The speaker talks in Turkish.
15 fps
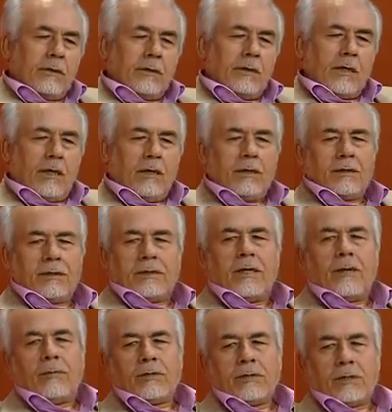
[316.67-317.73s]
yalnız
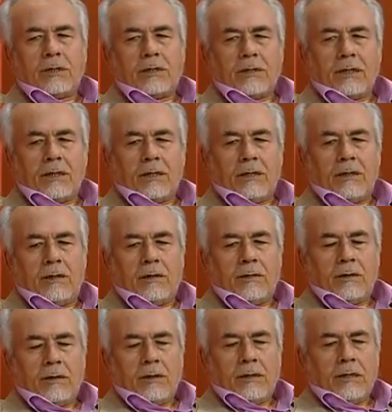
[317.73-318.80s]
temizlik değil.
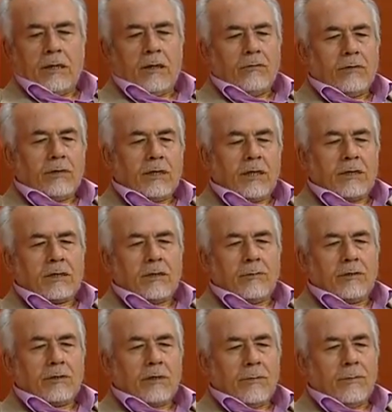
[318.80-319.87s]
Evi
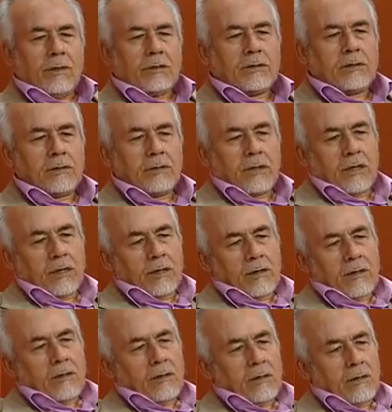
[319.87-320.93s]
tertemiz yaparsın da
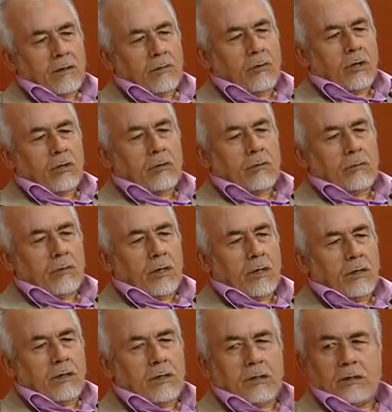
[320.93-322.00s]
dört
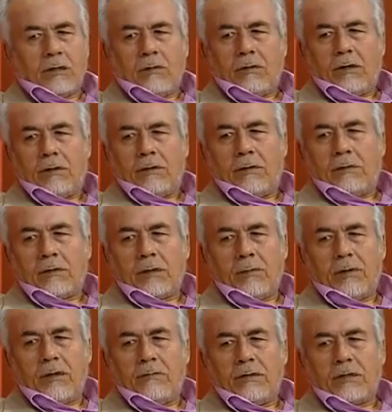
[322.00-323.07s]
duvar, iki tavan,
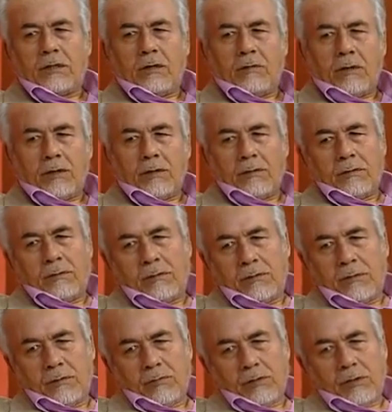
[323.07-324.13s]
taban ve tavan.
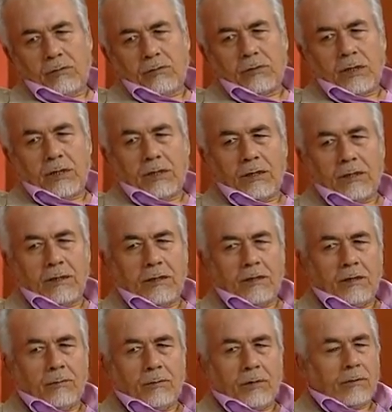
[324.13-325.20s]
Bu da güzel değil
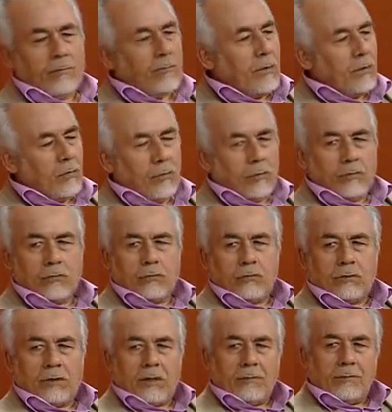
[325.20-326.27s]
değil mi? Onun
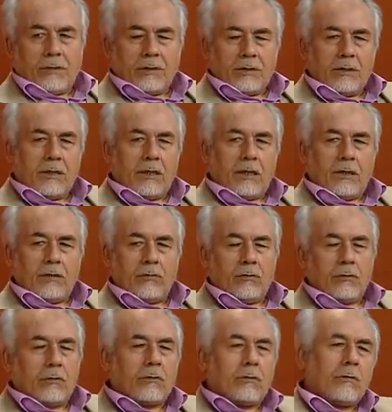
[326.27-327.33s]
süslenmesi
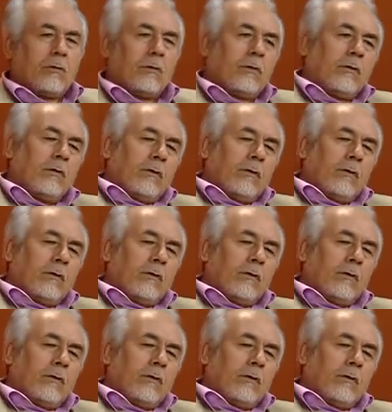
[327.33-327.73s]
gerekiyor.